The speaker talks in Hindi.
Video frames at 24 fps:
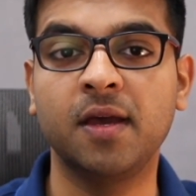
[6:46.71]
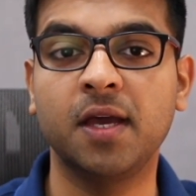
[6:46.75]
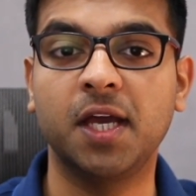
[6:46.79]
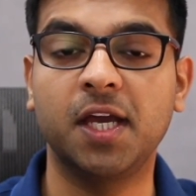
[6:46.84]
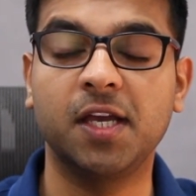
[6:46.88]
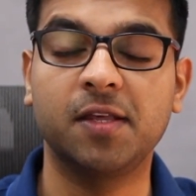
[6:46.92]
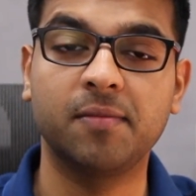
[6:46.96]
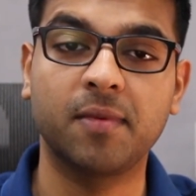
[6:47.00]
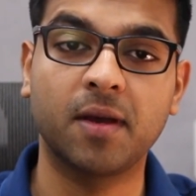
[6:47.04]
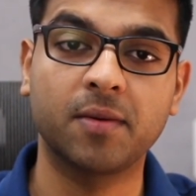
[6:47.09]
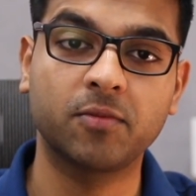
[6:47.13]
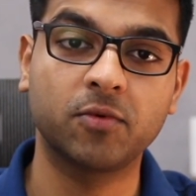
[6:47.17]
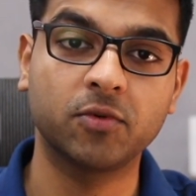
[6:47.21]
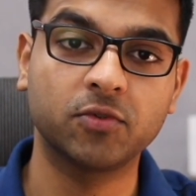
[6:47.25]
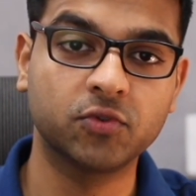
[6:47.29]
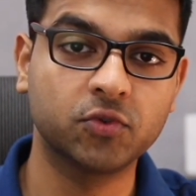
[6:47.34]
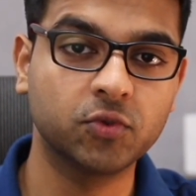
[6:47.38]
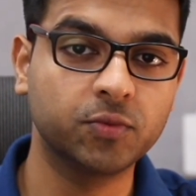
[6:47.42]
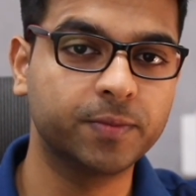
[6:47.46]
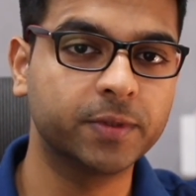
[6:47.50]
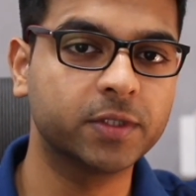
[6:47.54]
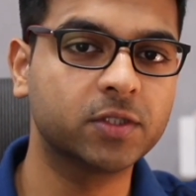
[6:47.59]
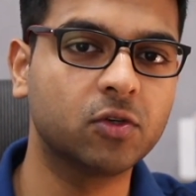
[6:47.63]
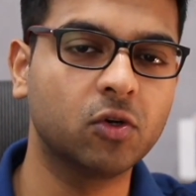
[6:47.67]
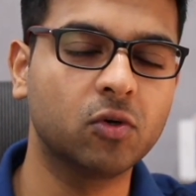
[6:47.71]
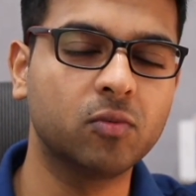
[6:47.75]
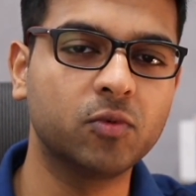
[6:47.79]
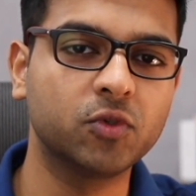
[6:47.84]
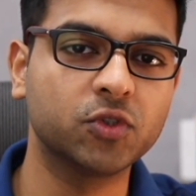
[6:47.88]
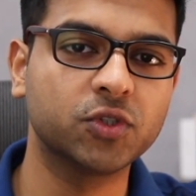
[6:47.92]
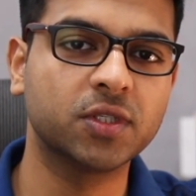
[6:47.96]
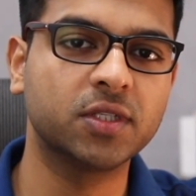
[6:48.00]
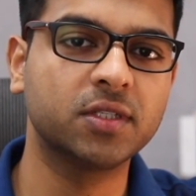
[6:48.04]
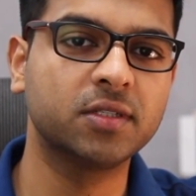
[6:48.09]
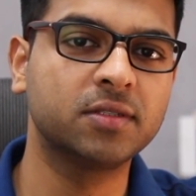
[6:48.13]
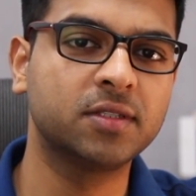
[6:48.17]
इसमें आपको सुपर स्लो
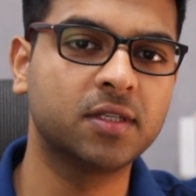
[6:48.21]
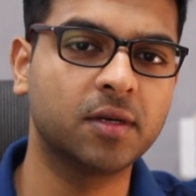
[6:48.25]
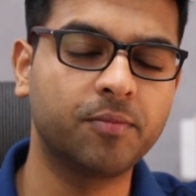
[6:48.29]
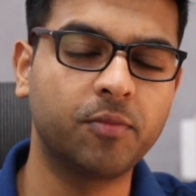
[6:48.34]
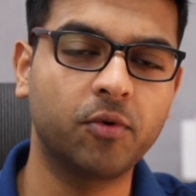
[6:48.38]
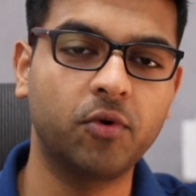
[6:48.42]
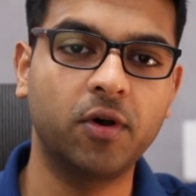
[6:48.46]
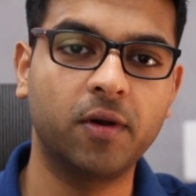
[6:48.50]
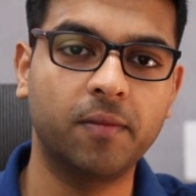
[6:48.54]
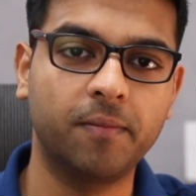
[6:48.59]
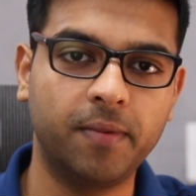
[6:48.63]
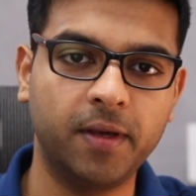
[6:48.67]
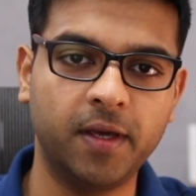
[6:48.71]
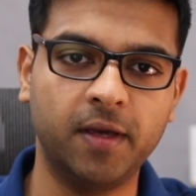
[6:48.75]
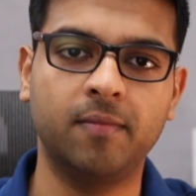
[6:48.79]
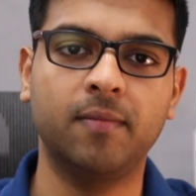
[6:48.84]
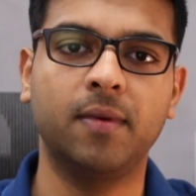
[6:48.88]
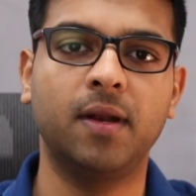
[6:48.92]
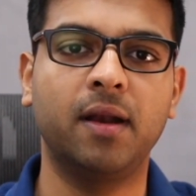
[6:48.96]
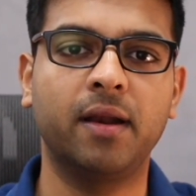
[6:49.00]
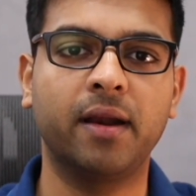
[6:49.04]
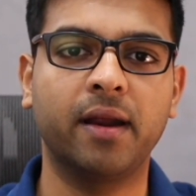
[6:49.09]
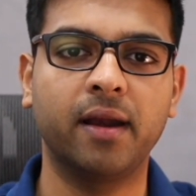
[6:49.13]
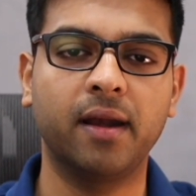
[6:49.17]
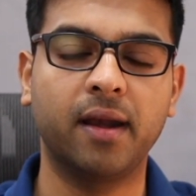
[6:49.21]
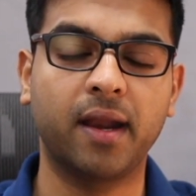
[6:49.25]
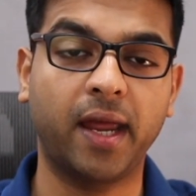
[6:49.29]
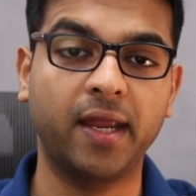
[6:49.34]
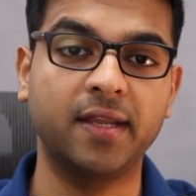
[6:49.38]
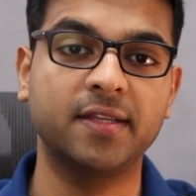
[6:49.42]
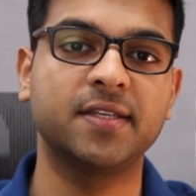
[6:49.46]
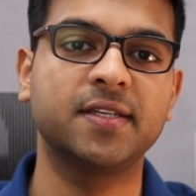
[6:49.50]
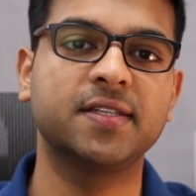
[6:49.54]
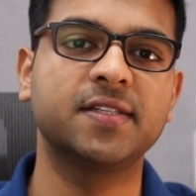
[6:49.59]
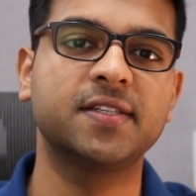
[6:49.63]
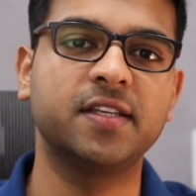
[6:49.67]
मोशन सपोर्ट भी मिल रहा है
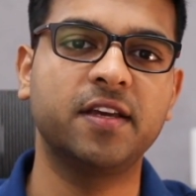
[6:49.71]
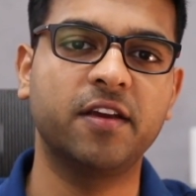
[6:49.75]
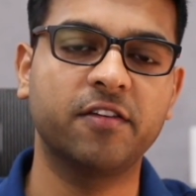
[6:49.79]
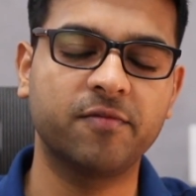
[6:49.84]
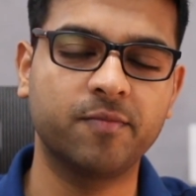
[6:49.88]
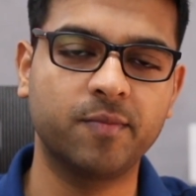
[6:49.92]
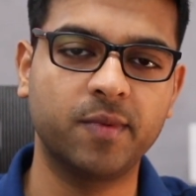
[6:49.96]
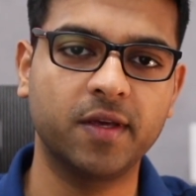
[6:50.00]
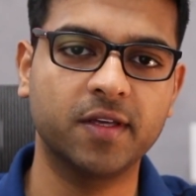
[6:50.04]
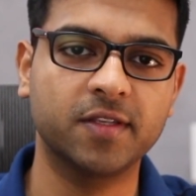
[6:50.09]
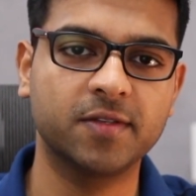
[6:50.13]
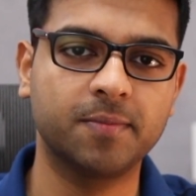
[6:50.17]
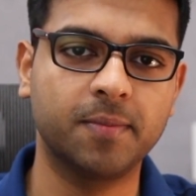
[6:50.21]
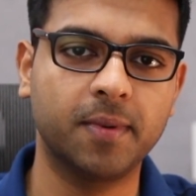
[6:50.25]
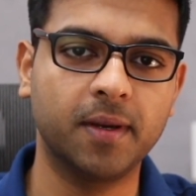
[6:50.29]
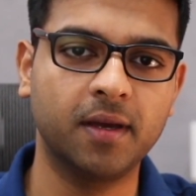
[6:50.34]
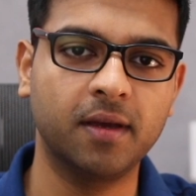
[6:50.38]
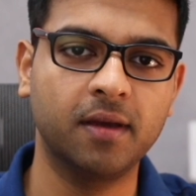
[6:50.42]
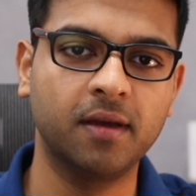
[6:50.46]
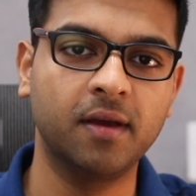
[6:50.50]
960 FPS पे